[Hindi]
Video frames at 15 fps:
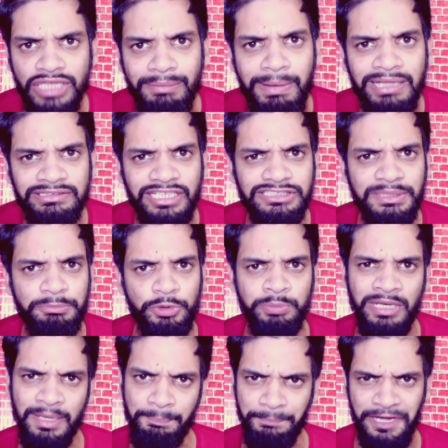तब आता है जब
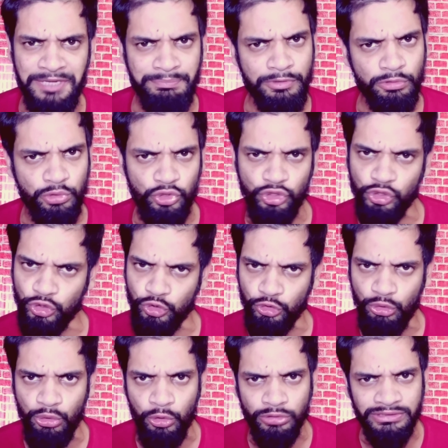तुम्हारे पेट में गुड़ गुड़ गुड़
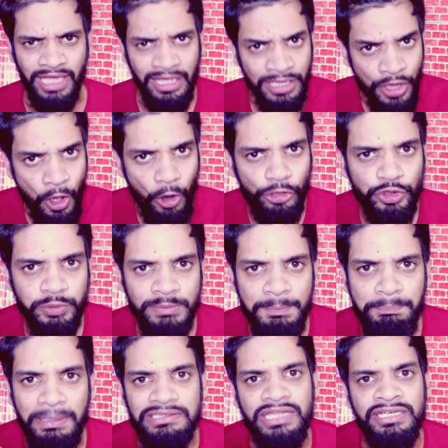गुड़ होता है और तुम्हें
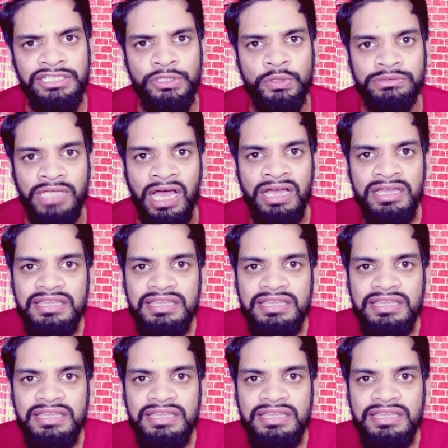पता नहीं होता